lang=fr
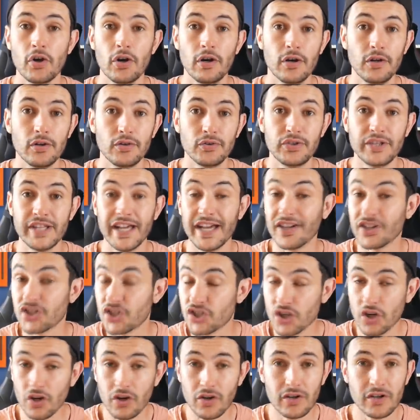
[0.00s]
euh,
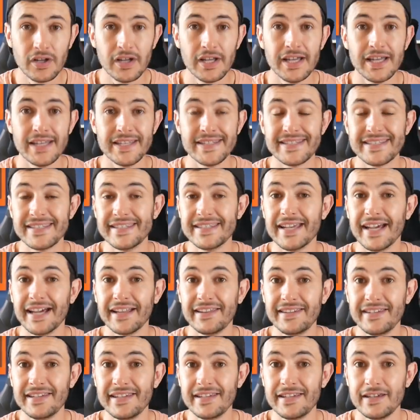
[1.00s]
d'agents. Ces
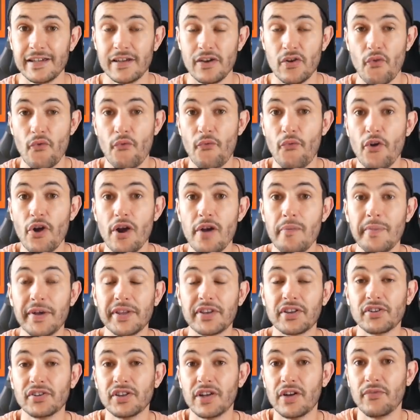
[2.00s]
derniers veulent
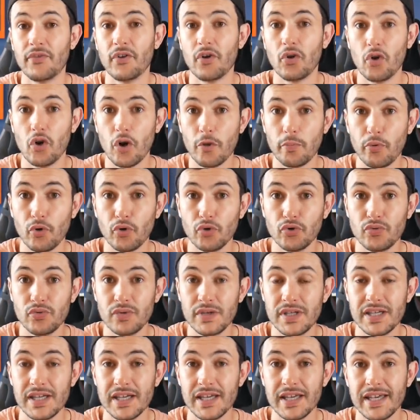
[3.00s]
mettre en avant leurs
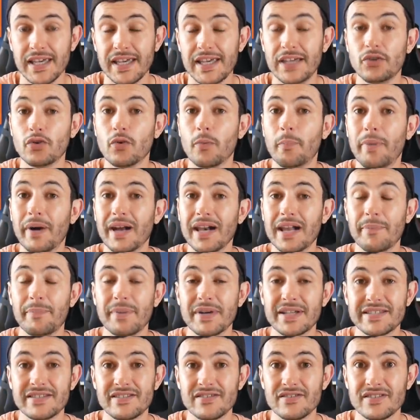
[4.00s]
produits et n'ont pas la
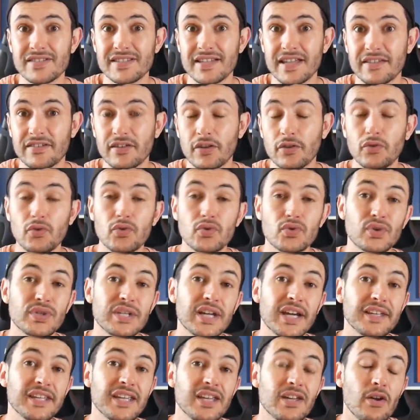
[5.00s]
patience d'attendre que ce
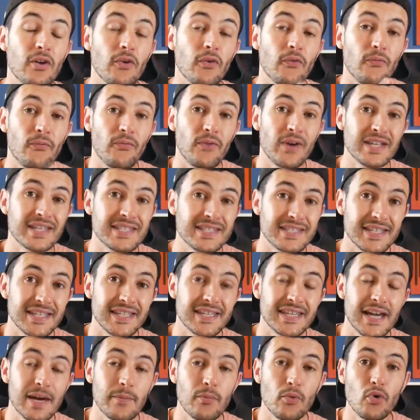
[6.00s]
dernier fasse
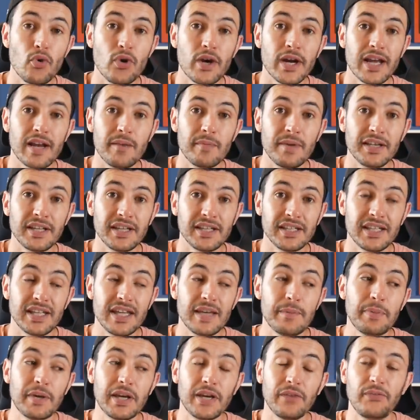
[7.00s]
ses gammes au Real Madrid
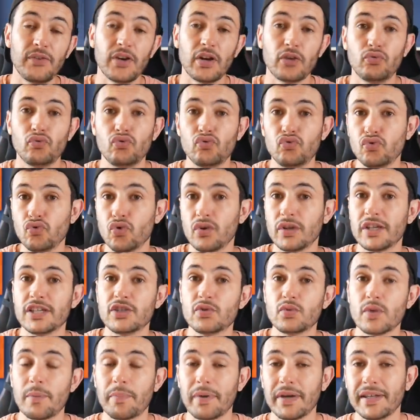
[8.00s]
et préfèrent toujours
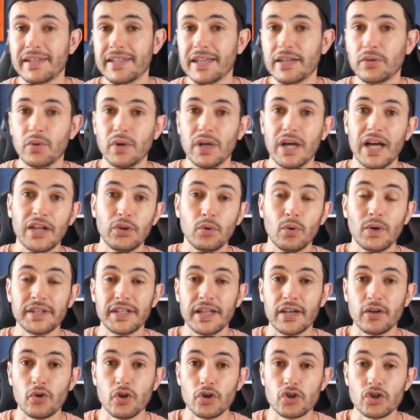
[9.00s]
qu'il soit prêté à
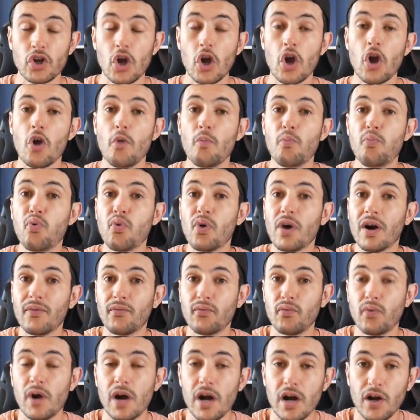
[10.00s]
droite à gauche pour
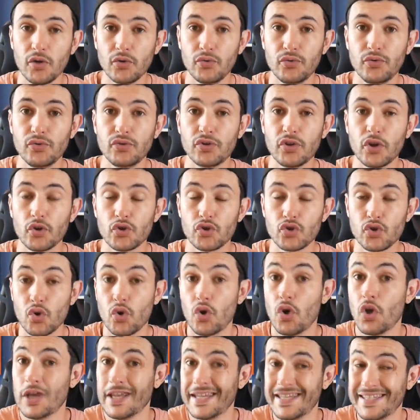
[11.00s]
avoir du temps de
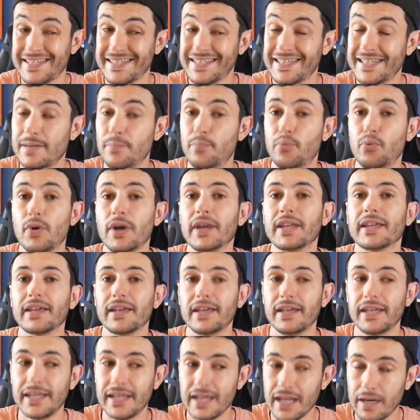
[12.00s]
jeu. Ce qui peut être
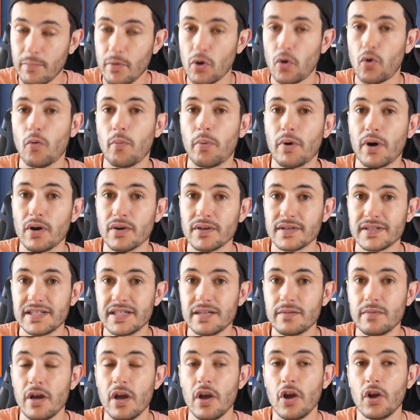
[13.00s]
également
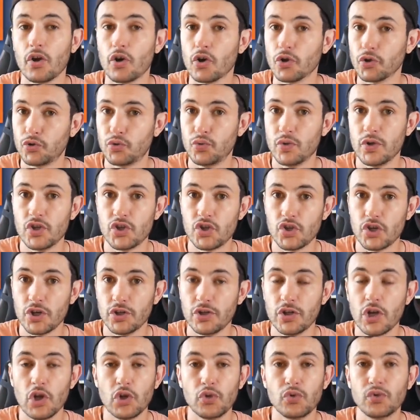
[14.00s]
compréhensible quand tu es
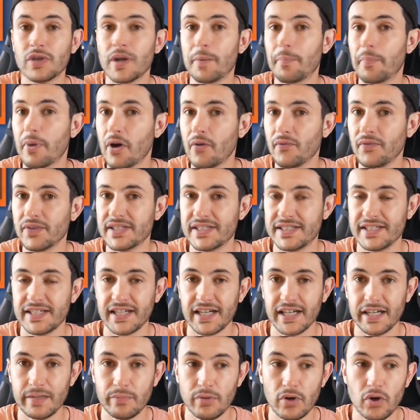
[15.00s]
jeune, tu n'as pas envie de
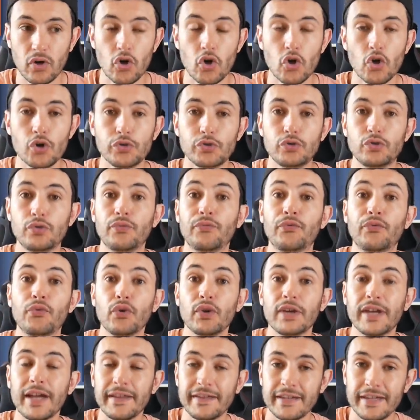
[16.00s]
tirer le banc, tu
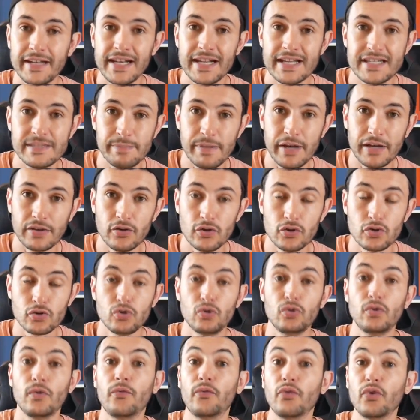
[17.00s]
veux gagner de l'expérience,
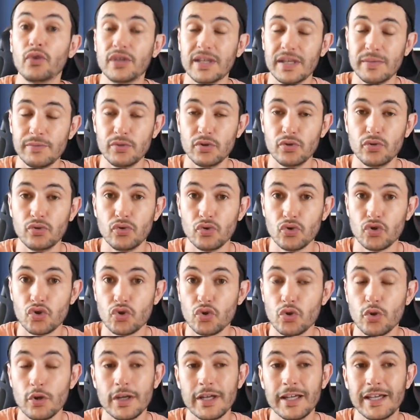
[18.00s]
tu veux des minutes de
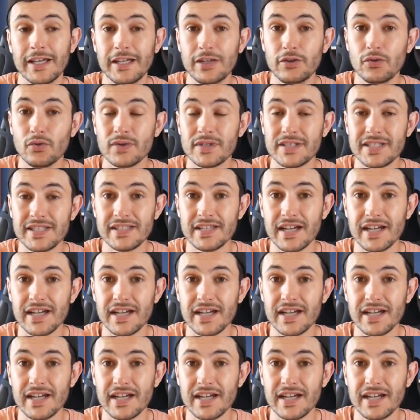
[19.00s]
jeu et donc ces